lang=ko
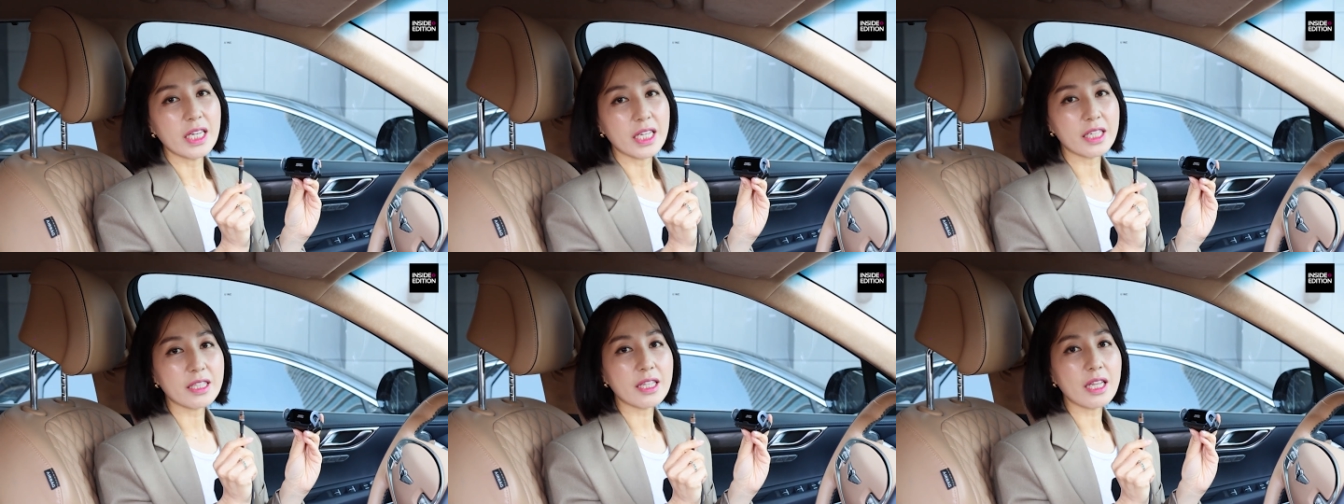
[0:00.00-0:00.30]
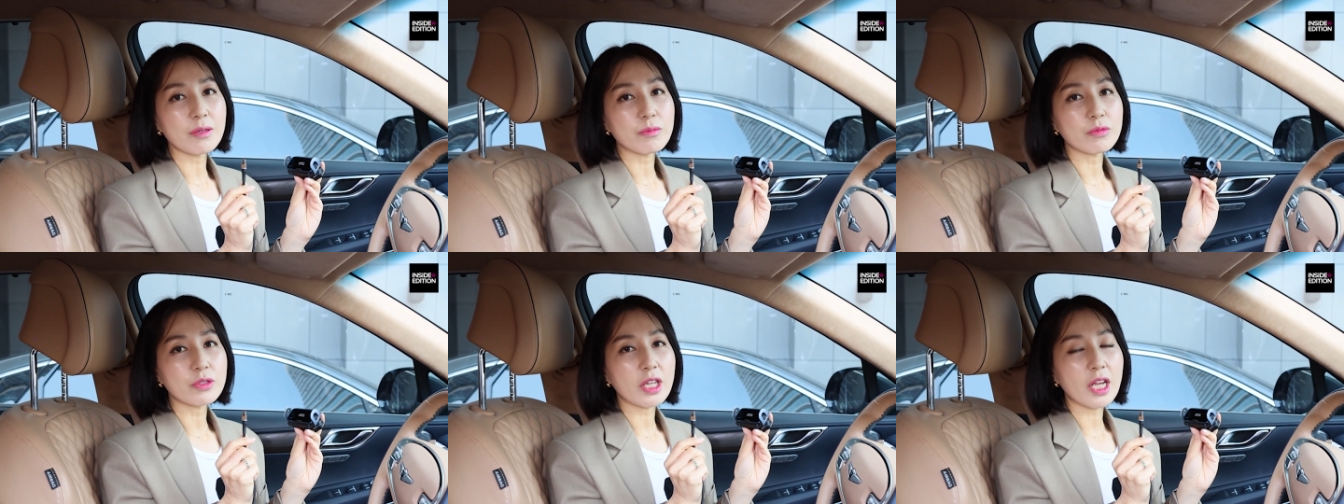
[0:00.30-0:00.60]
이
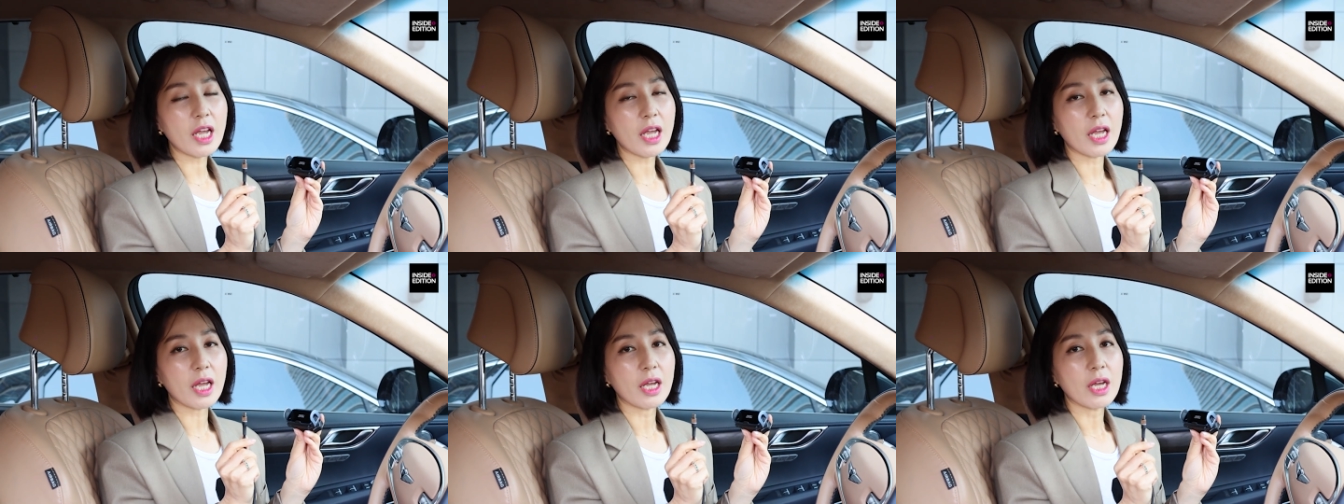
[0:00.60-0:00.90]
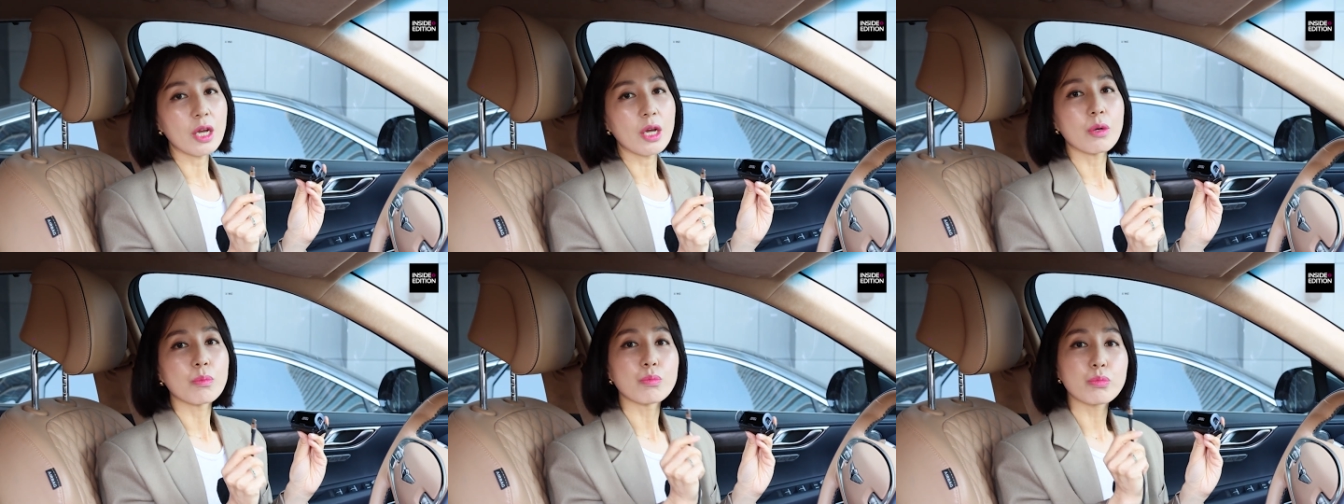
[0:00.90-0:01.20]
때문에
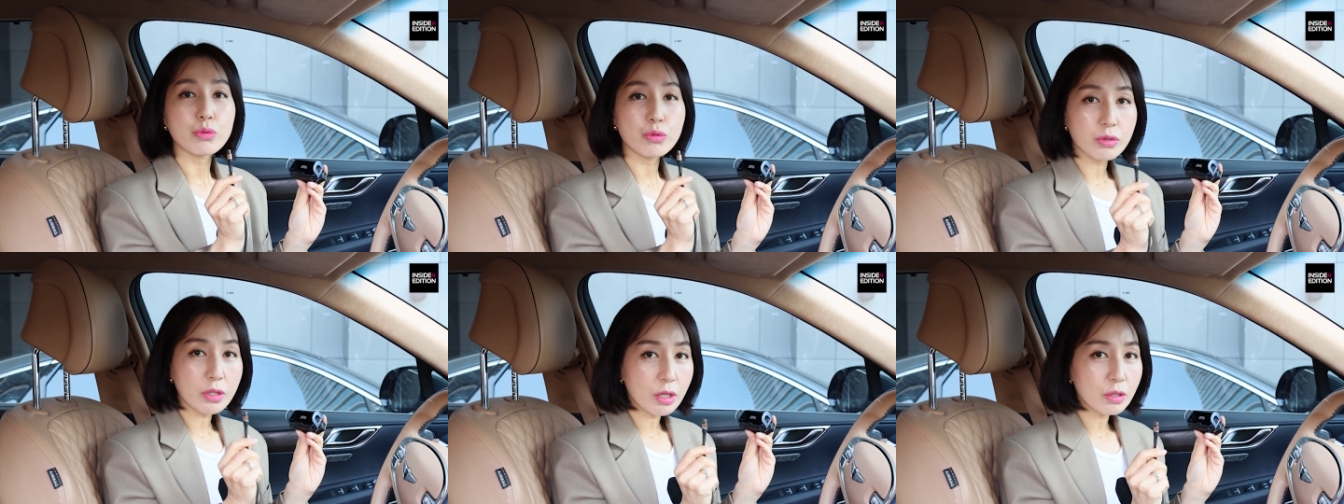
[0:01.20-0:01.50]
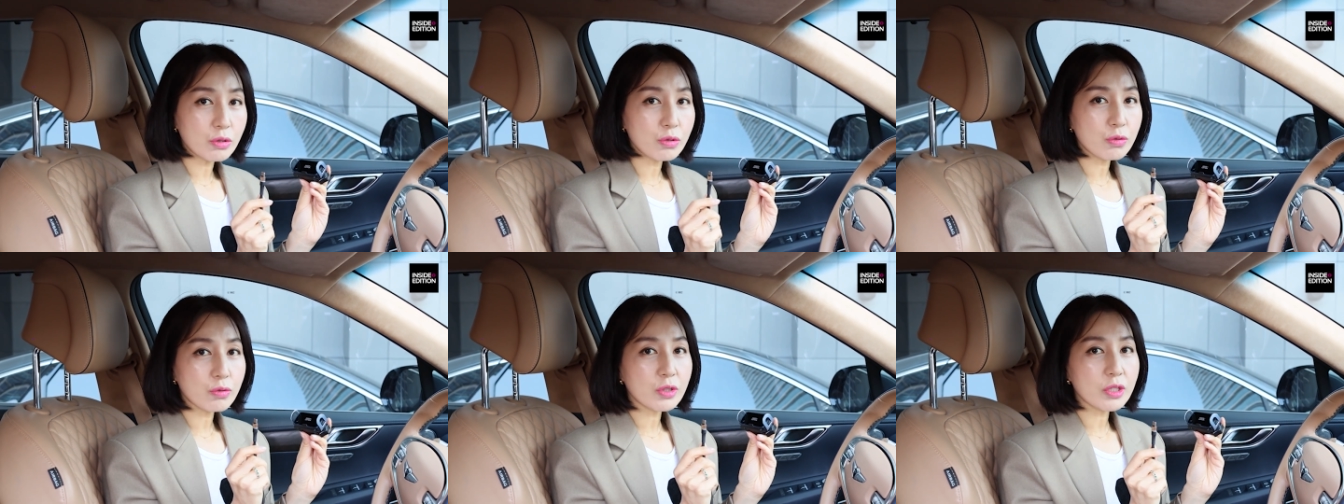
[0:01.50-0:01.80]

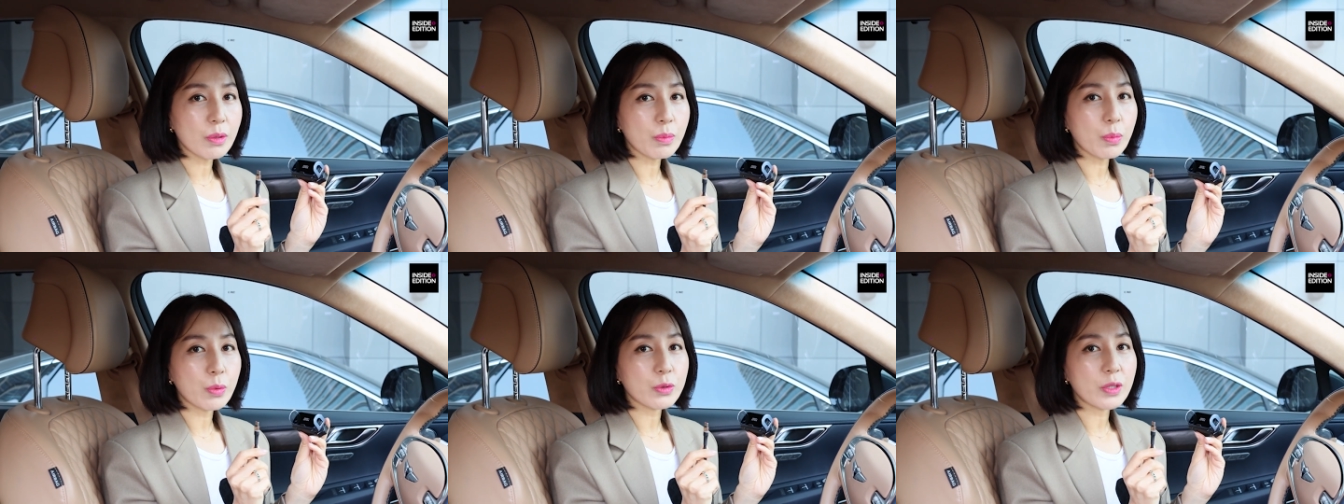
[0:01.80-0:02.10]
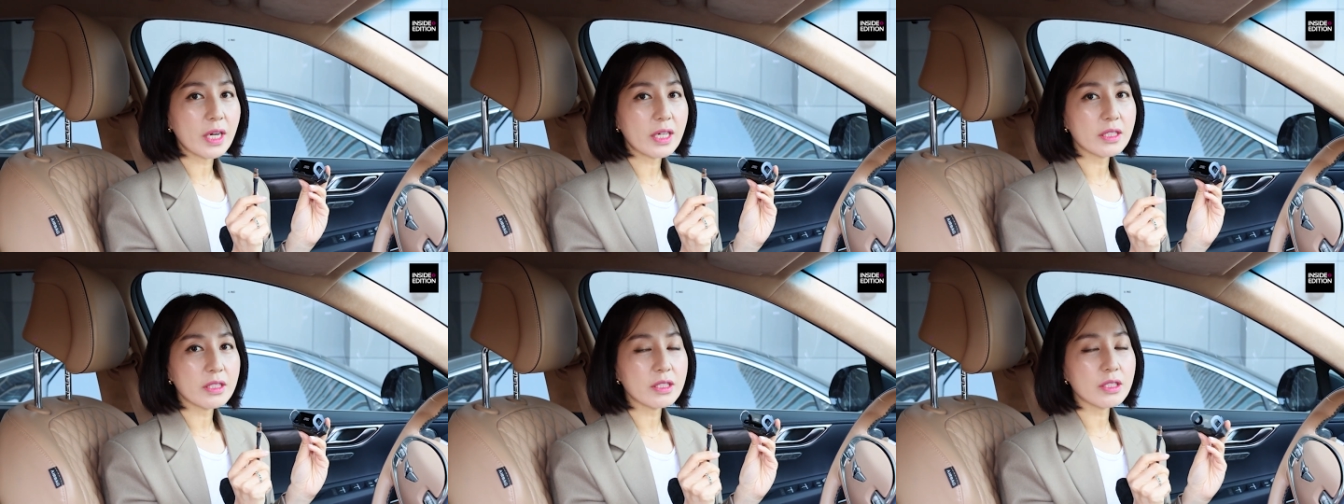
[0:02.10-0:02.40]
무선
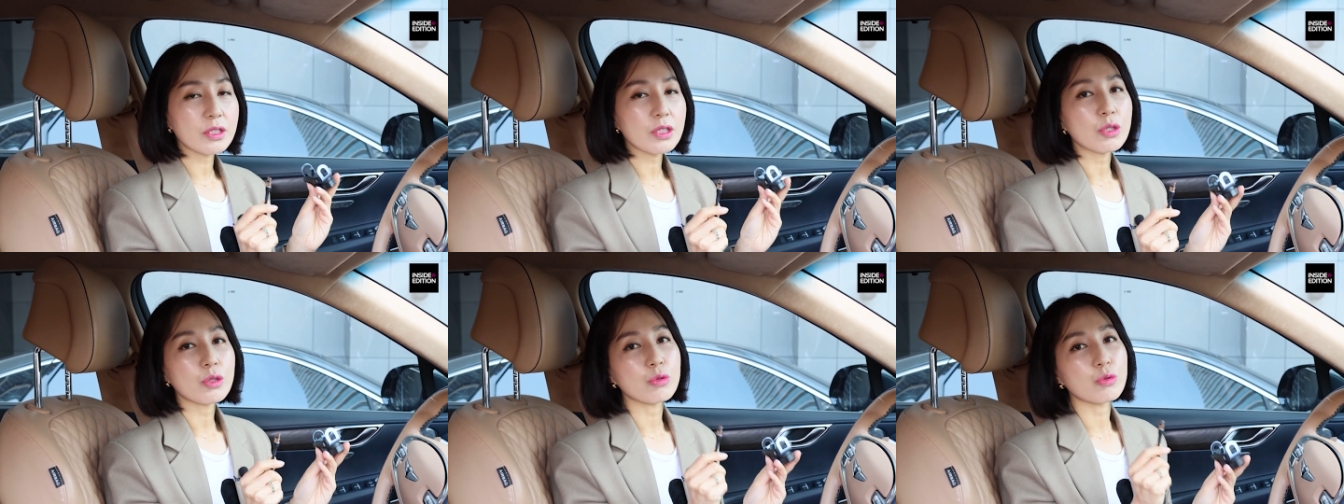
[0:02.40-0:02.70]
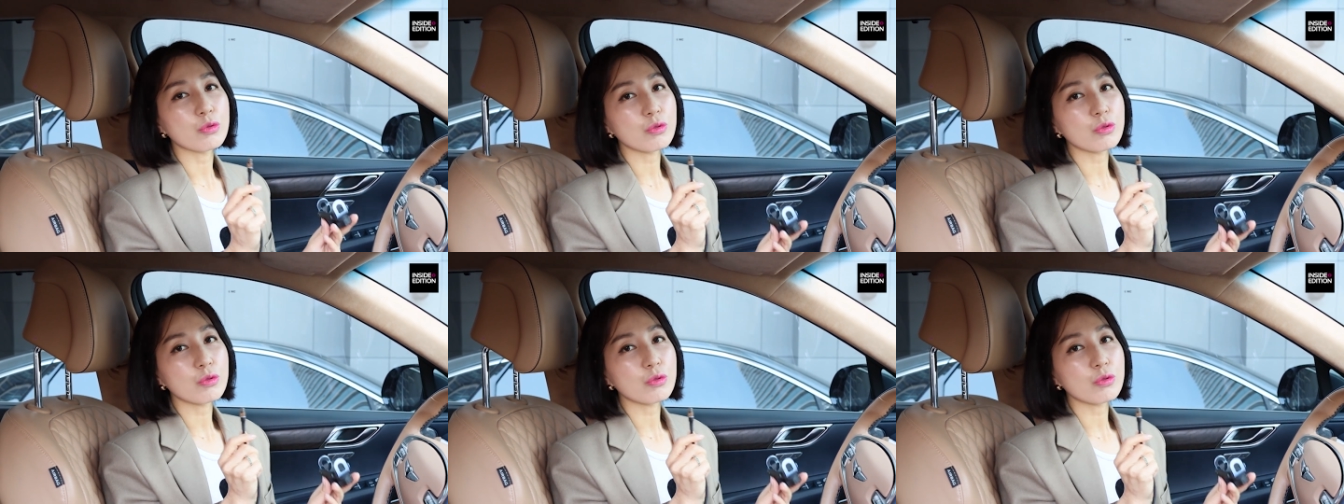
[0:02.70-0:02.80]
충전보다는